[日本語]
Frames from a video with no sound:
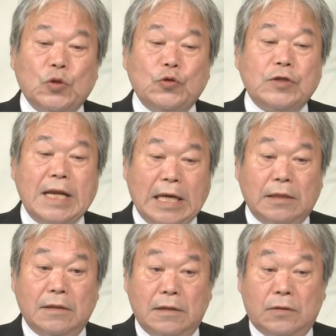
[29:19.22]
う許せな
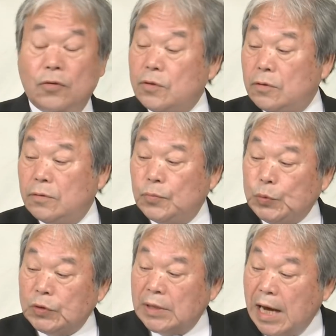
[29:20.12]
いという部
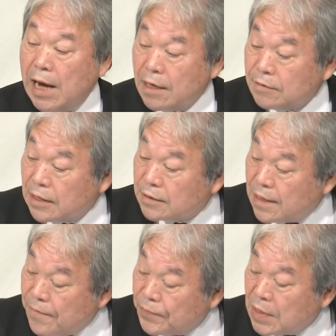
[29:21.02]
分があるんです
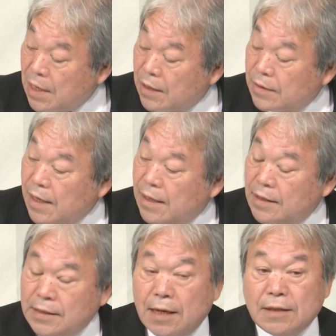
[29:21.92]
ね。
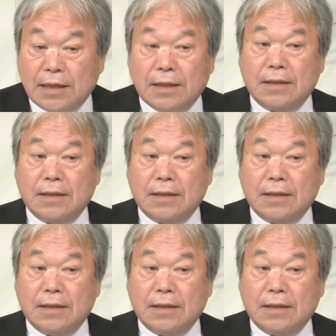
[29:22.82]
でさらに、